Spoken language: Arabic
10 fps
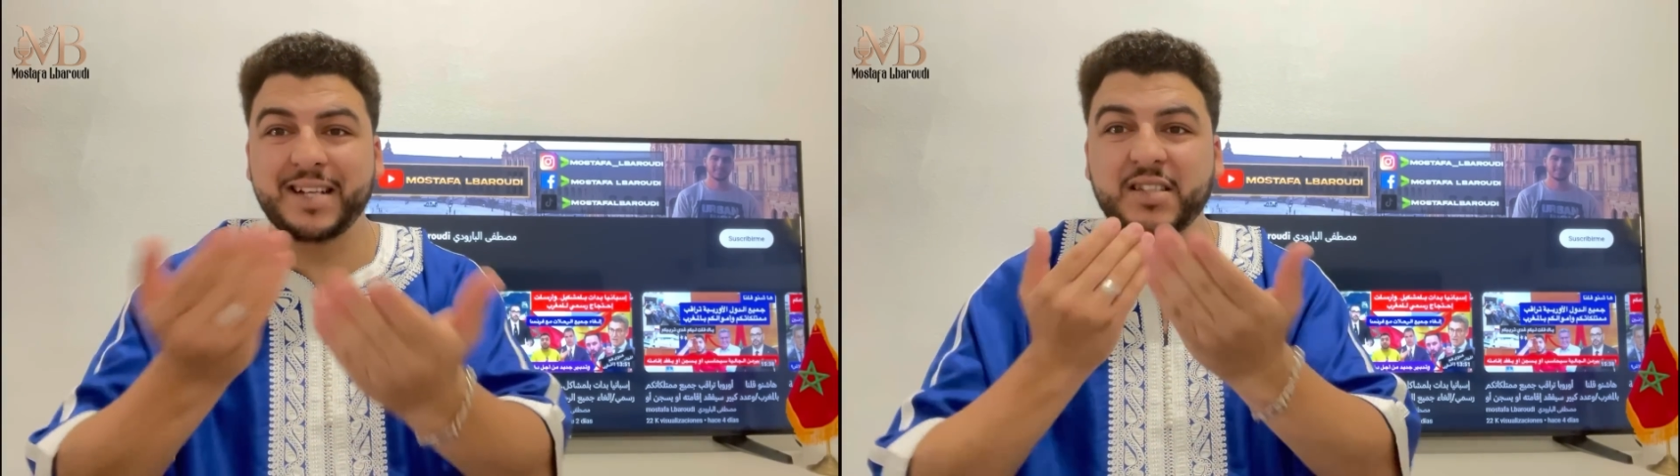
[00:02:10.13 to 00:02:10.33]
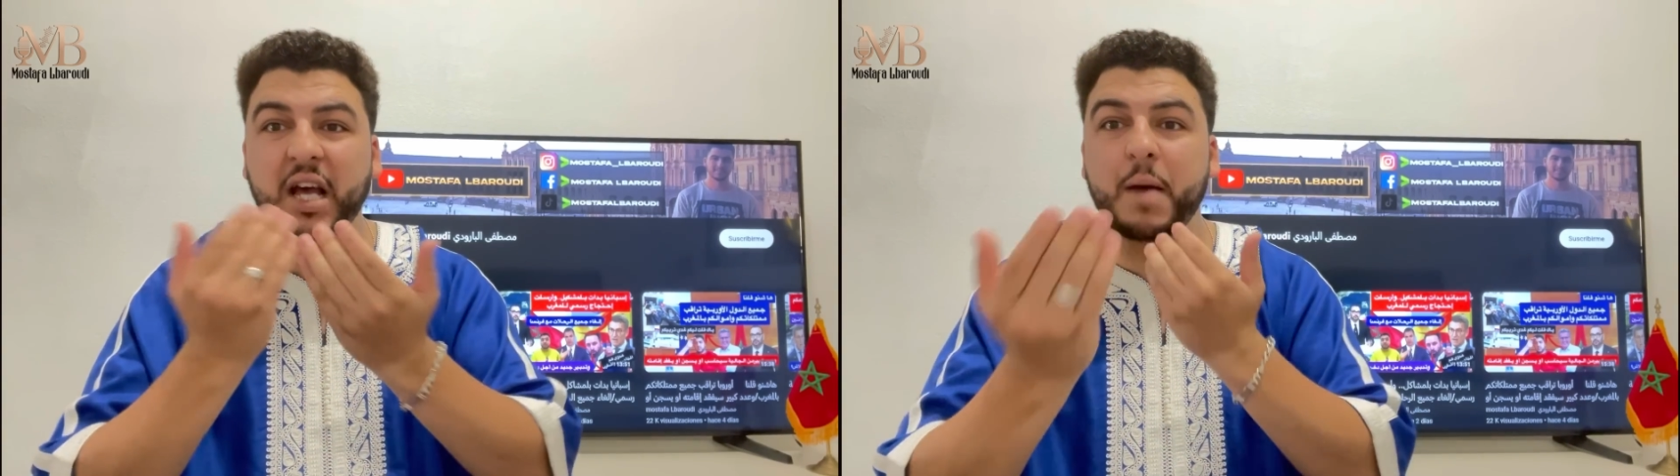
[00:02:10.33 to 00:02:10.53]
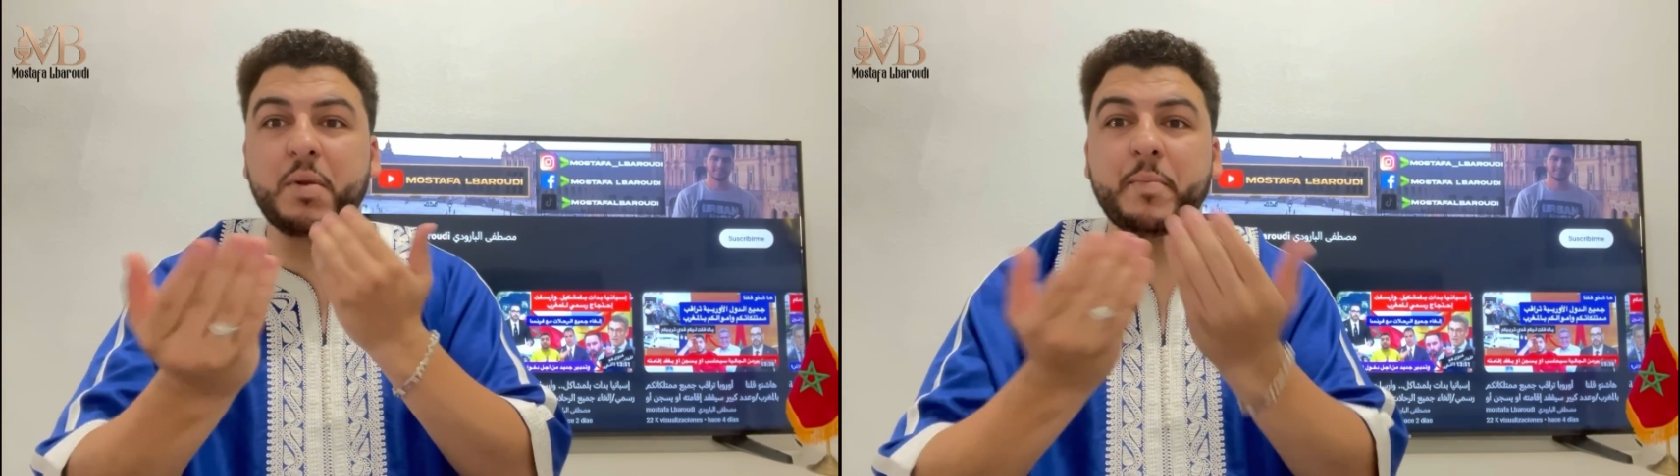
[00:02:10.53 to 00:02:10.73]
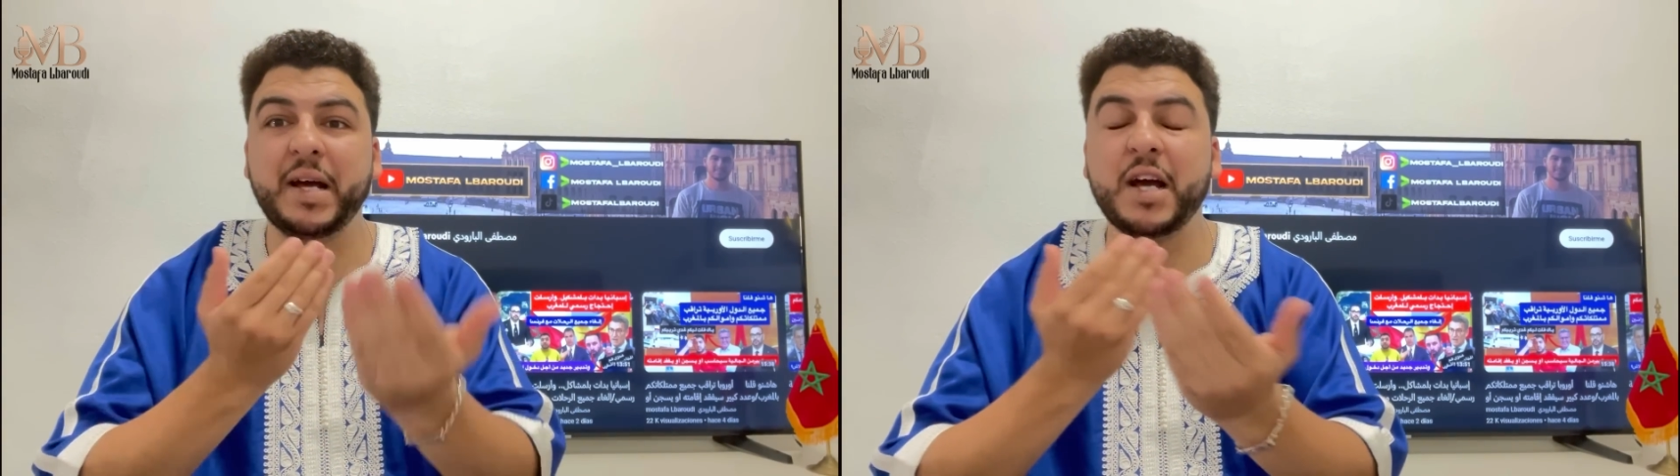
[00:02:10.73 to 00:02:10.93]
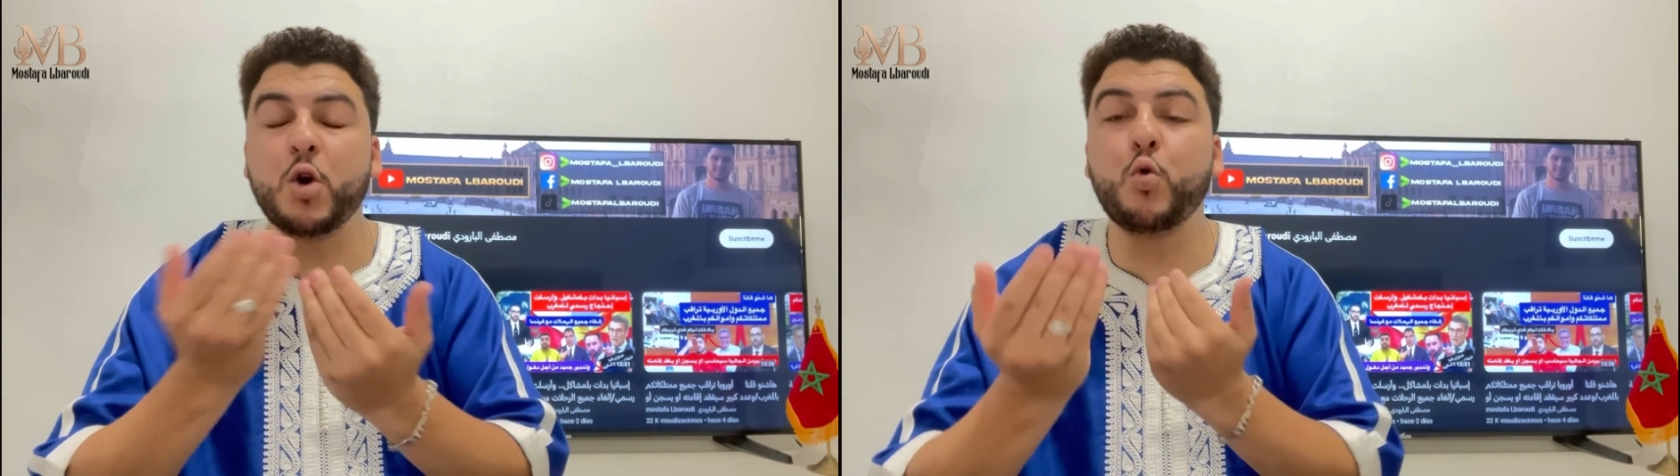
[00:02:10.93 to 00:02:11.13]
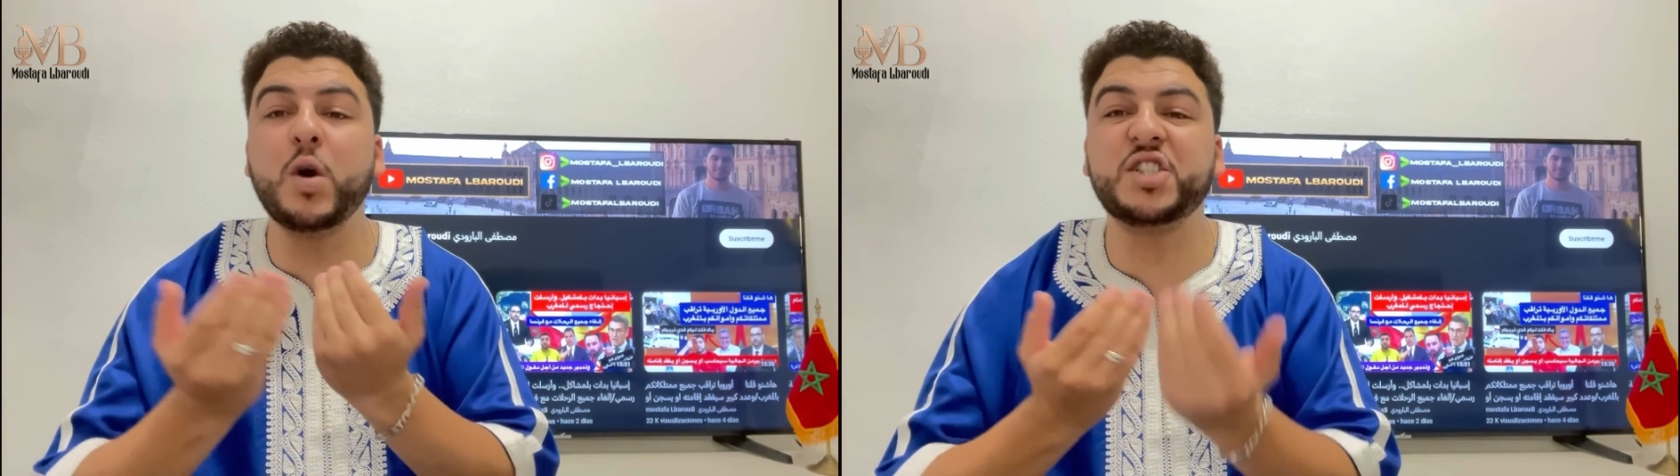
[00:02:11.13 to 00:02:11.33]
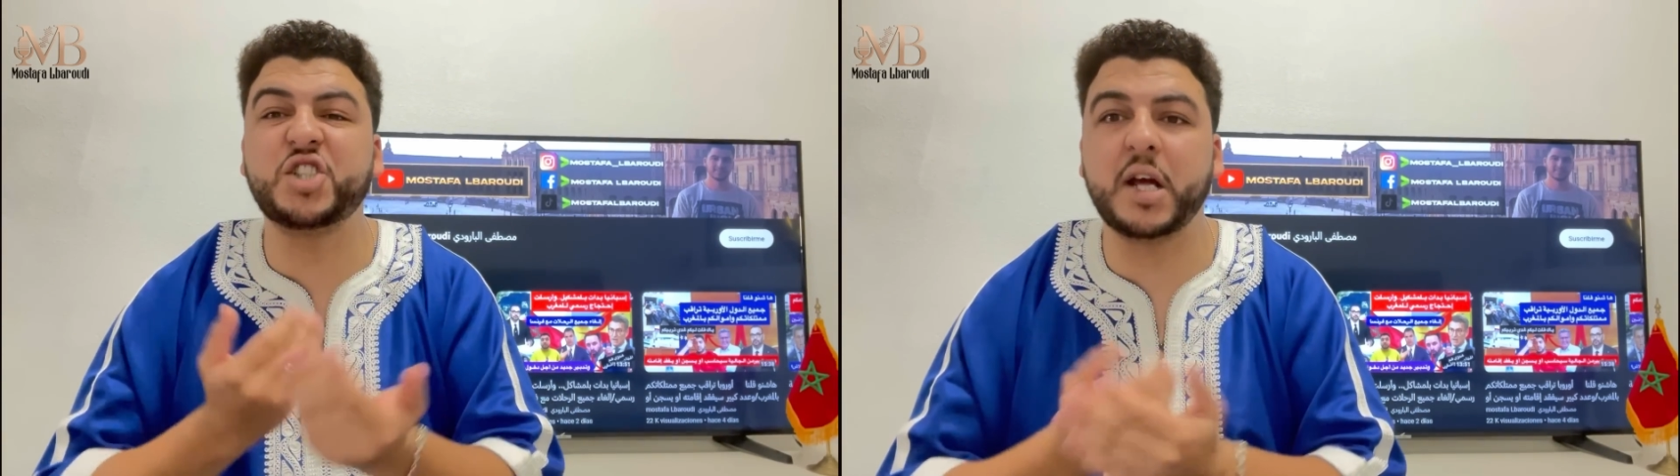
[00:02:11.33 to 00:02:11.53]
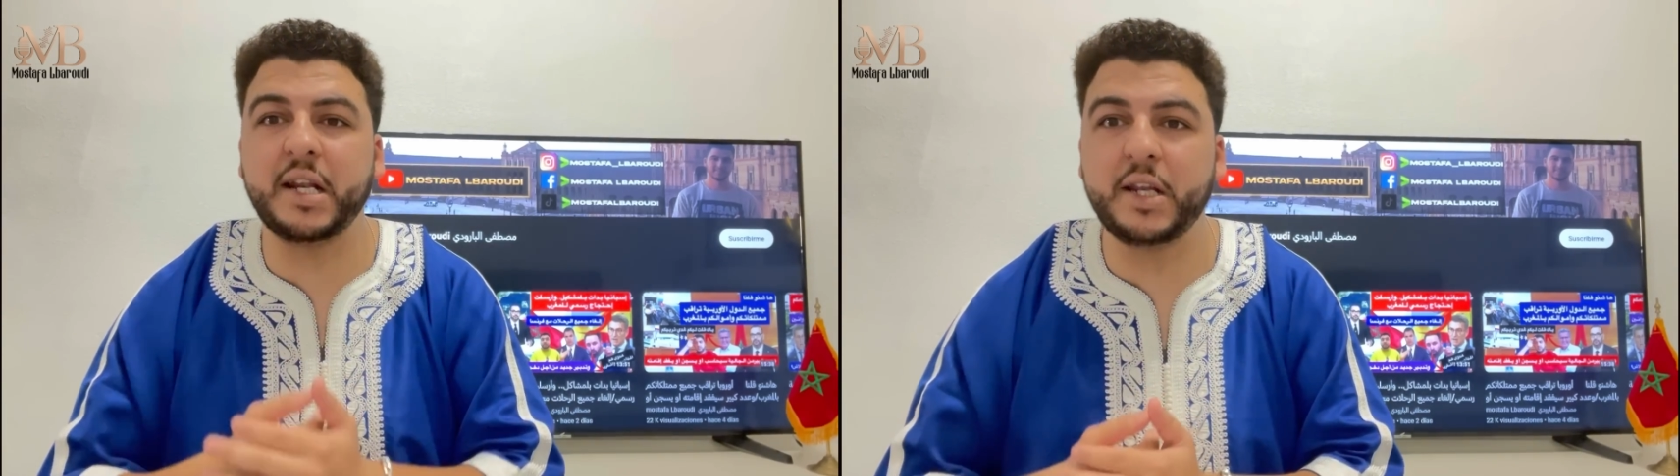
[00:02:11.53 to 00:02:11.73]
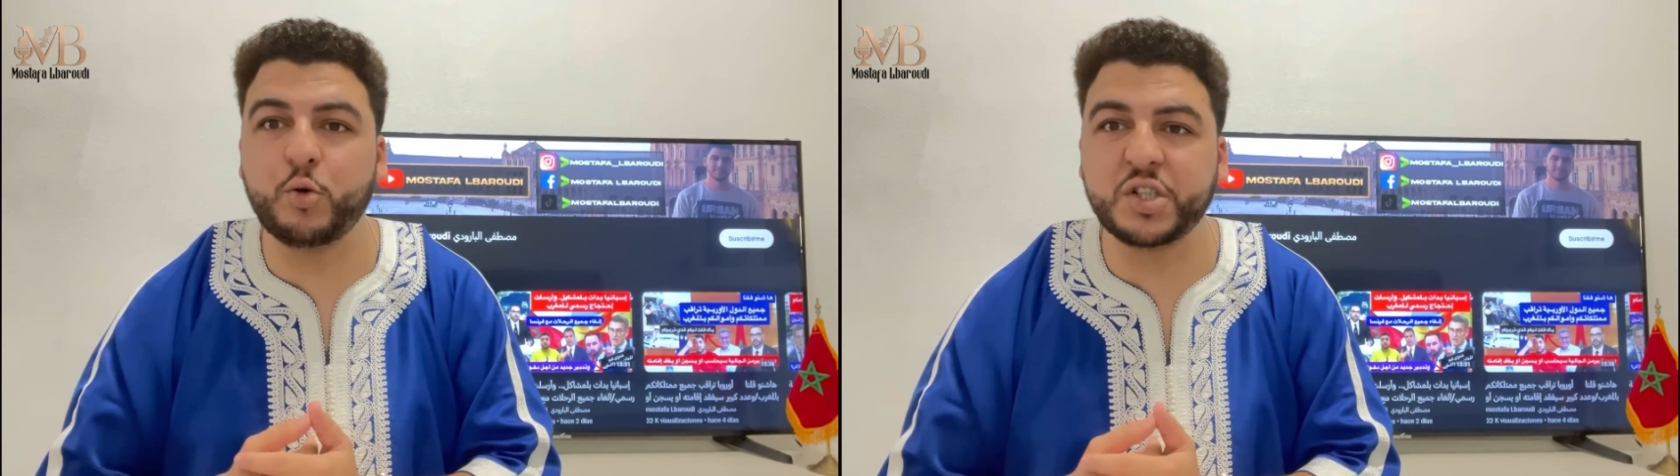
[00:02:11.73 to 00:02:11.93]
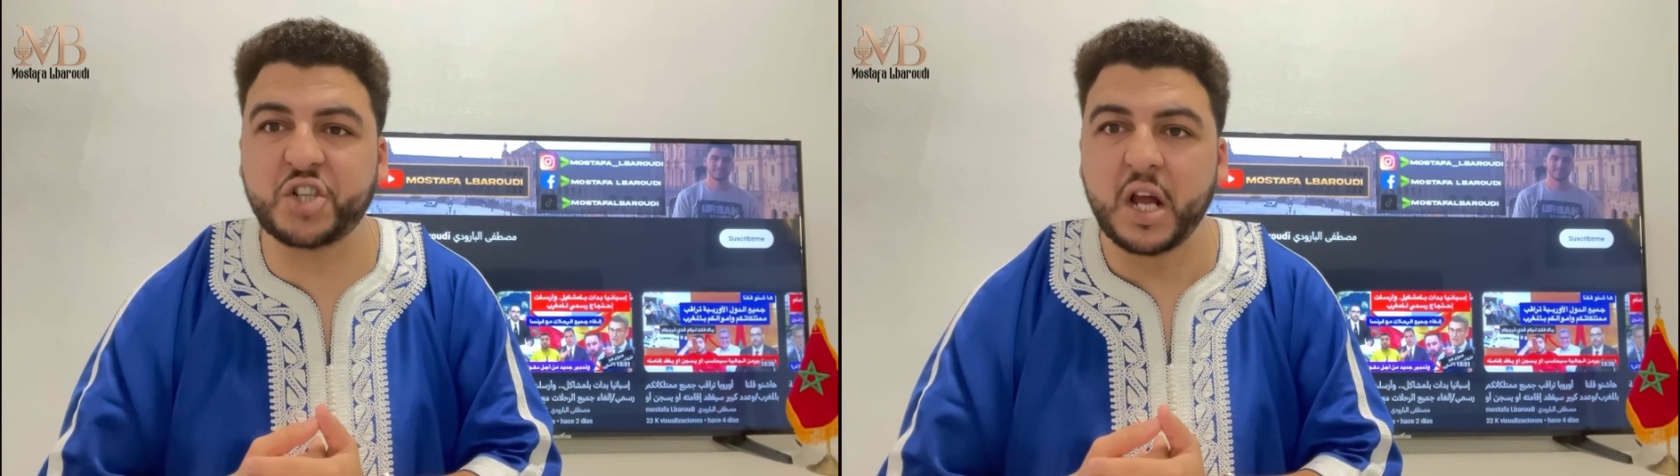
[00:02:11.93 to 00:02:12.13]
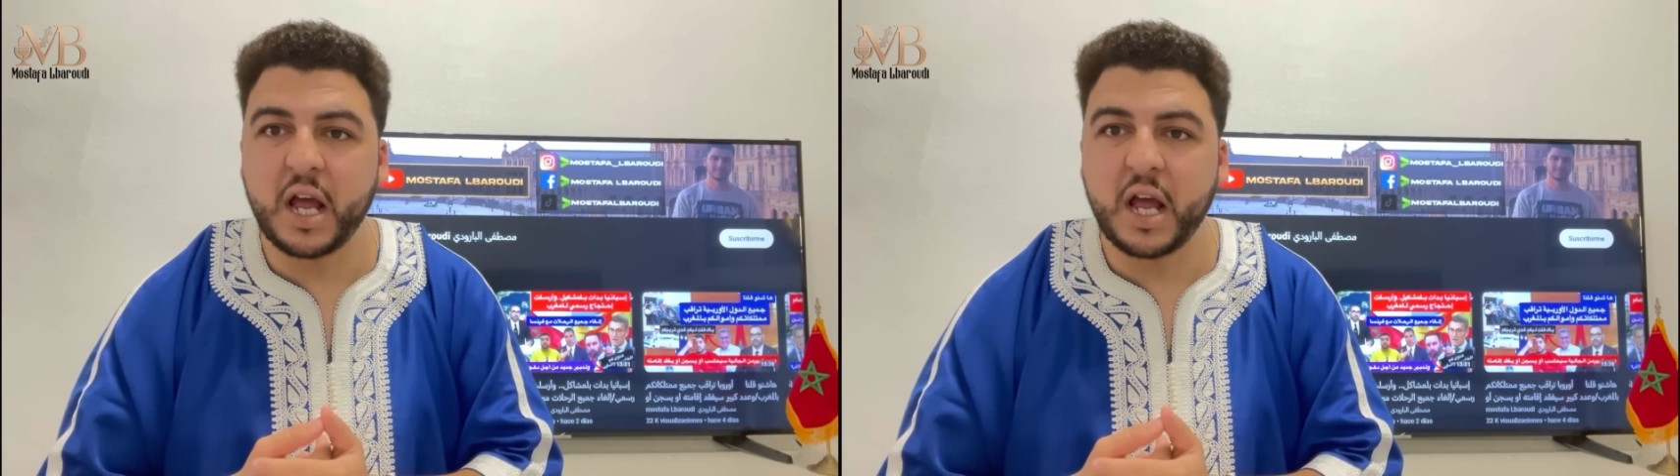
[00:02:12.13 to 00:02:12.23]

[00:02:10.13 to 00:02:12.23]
يتقابل معاه وجها لوجه